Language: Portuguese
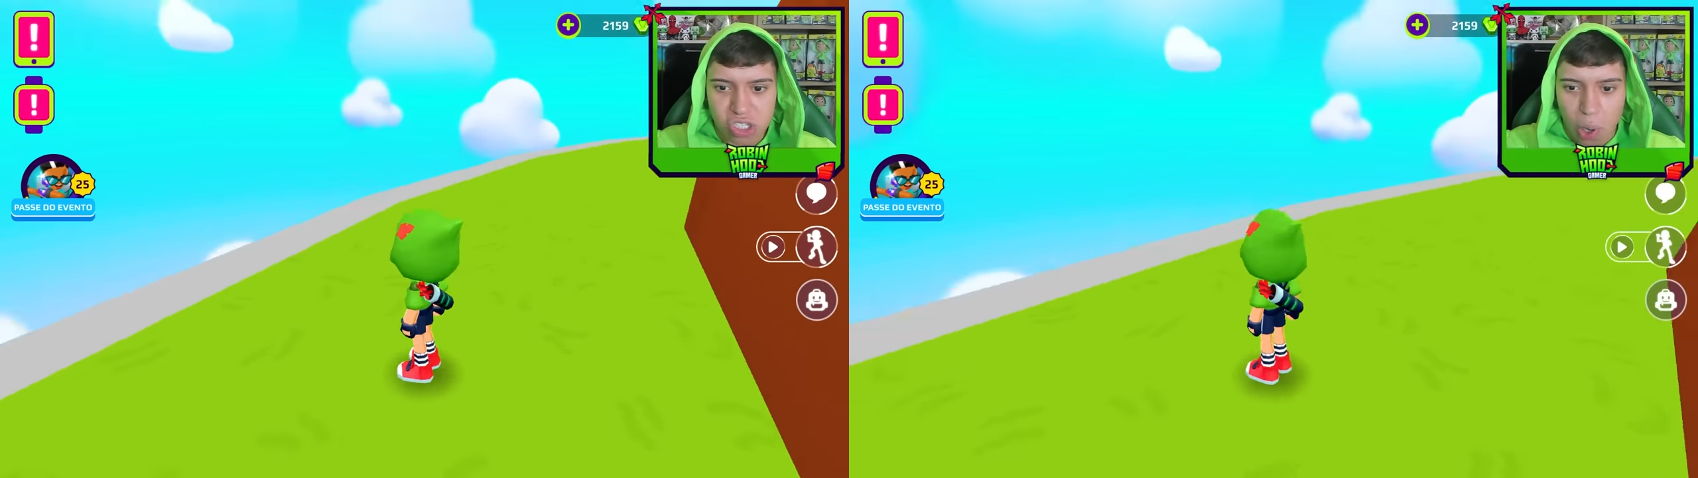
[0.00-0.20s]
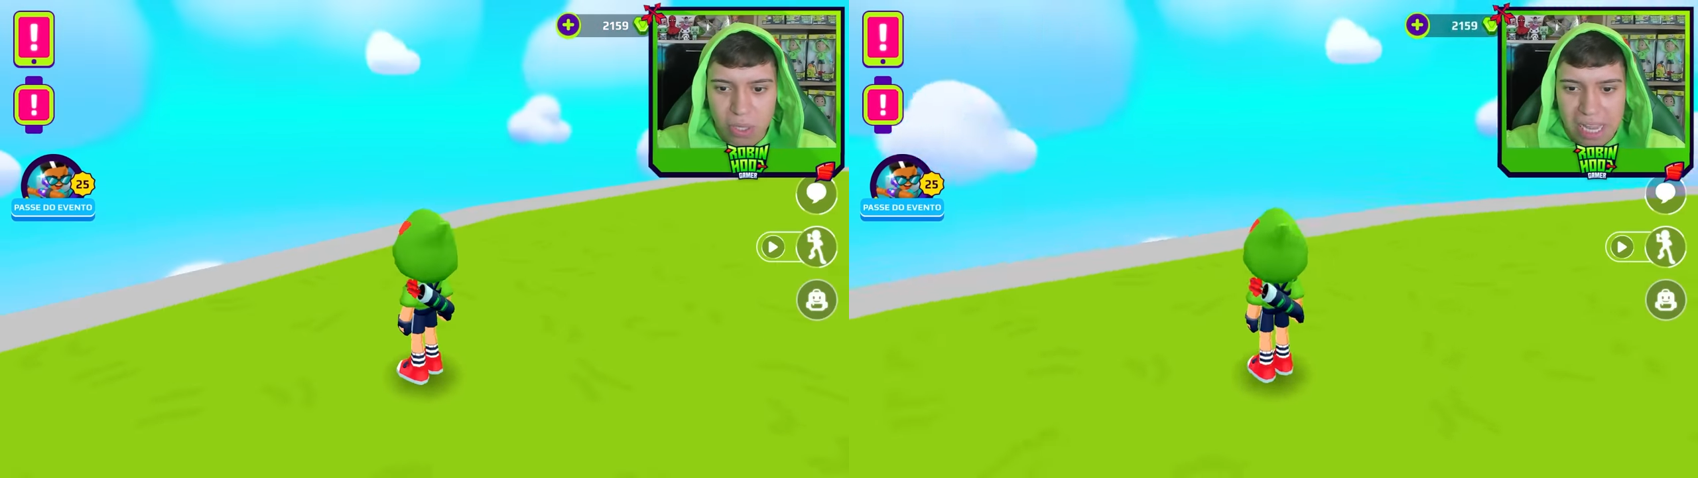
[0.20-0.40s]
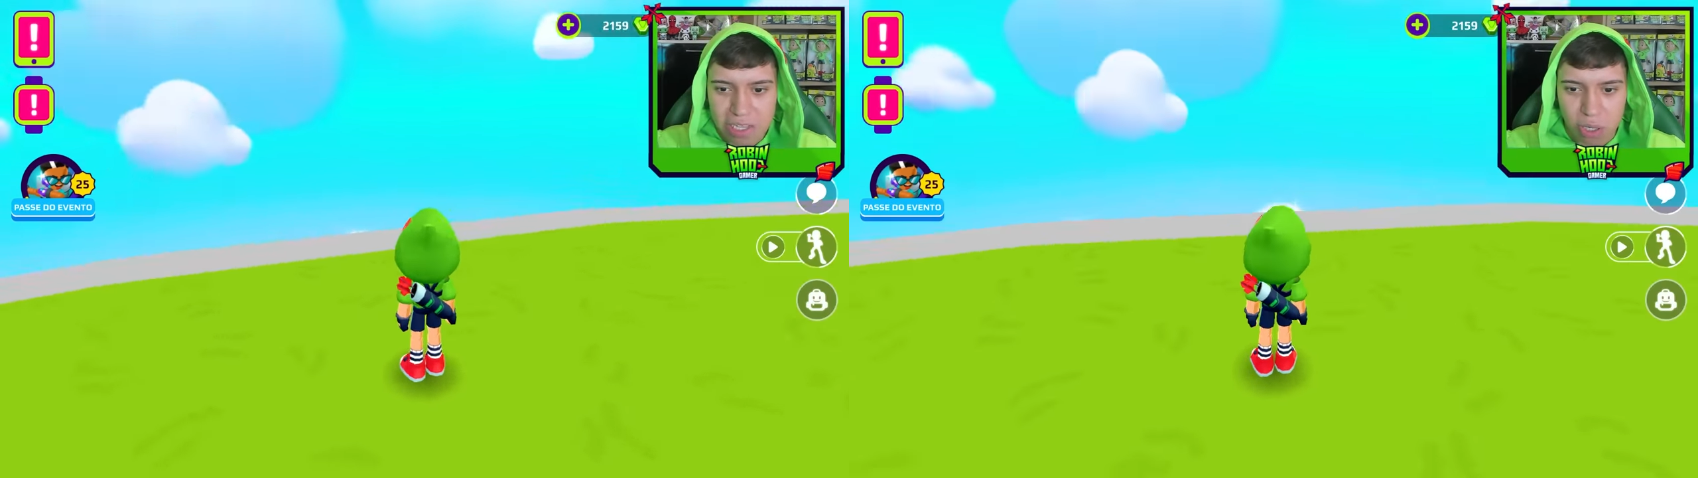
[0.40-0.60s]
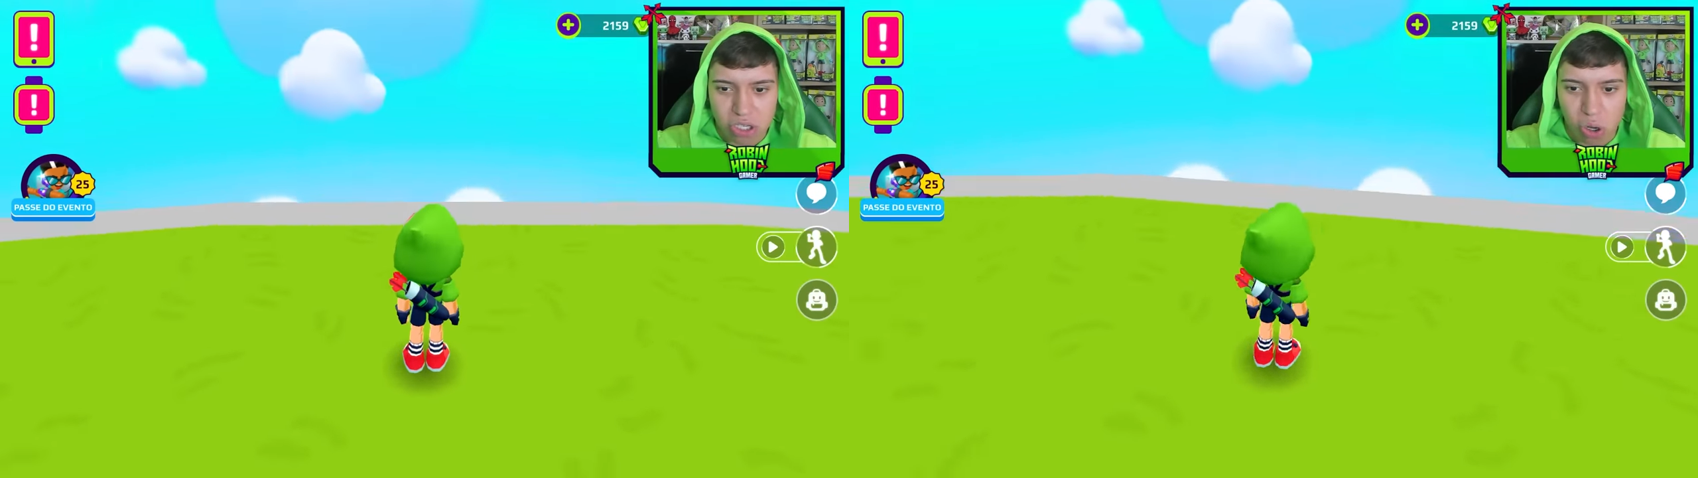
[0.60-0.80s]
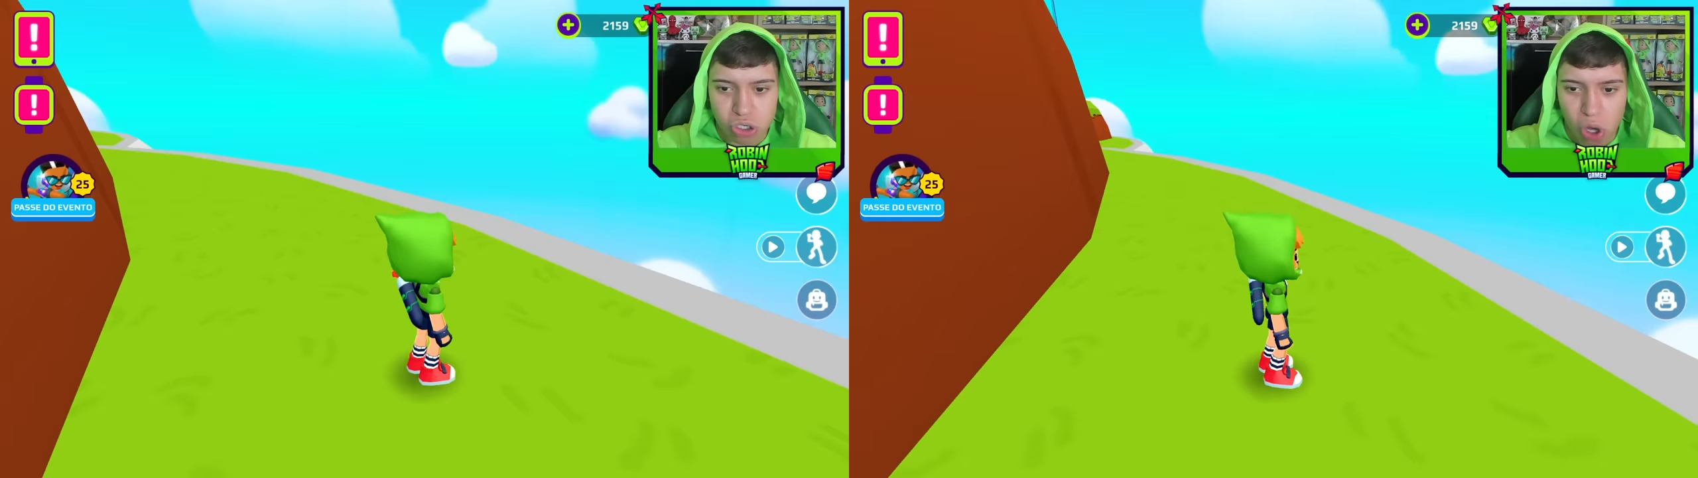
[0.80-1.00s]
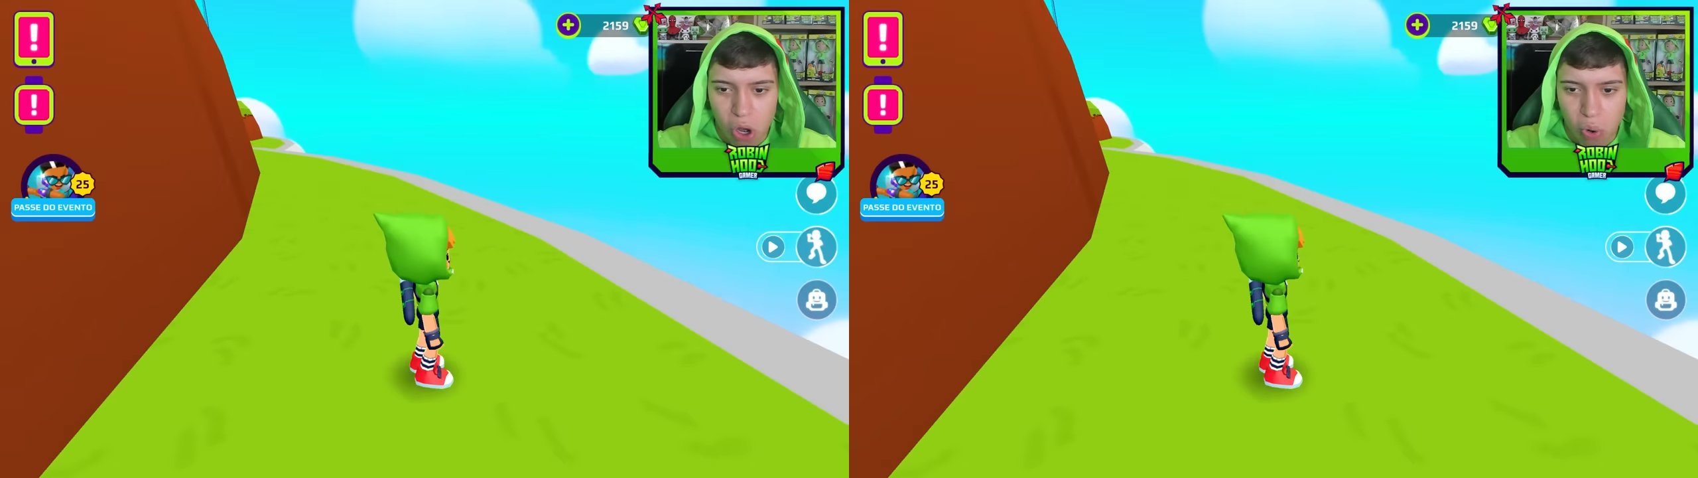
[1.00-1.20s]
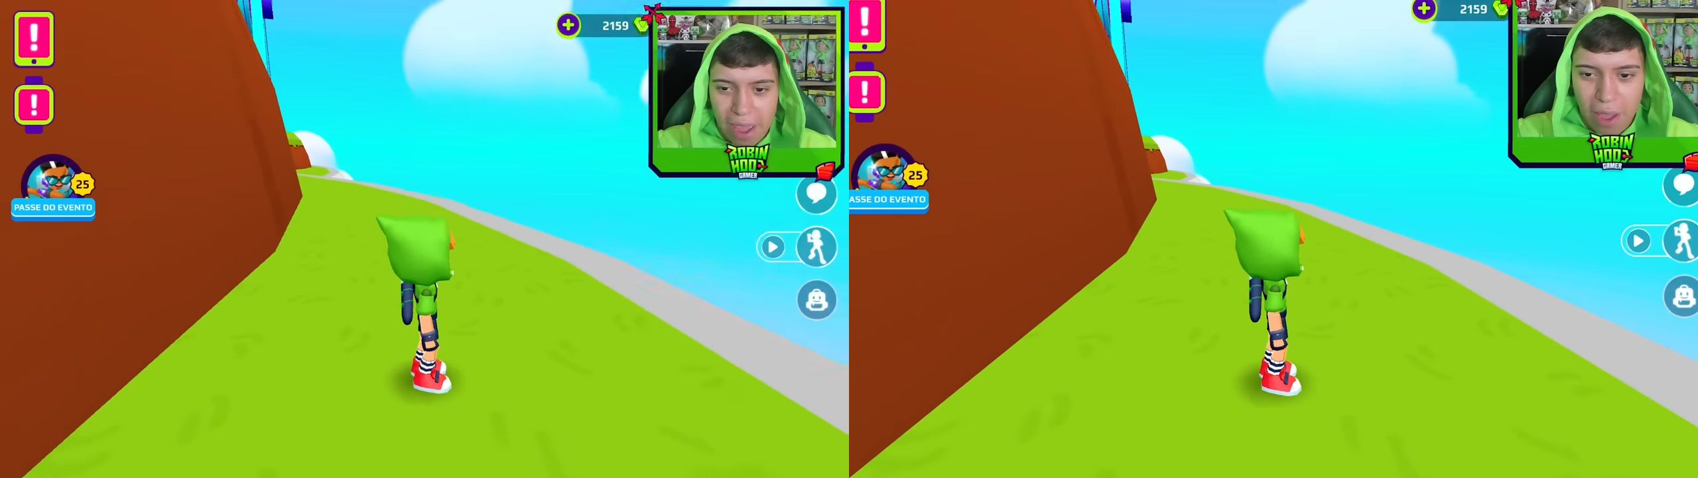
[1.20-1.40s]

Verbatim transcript: estou dentro de um jogo.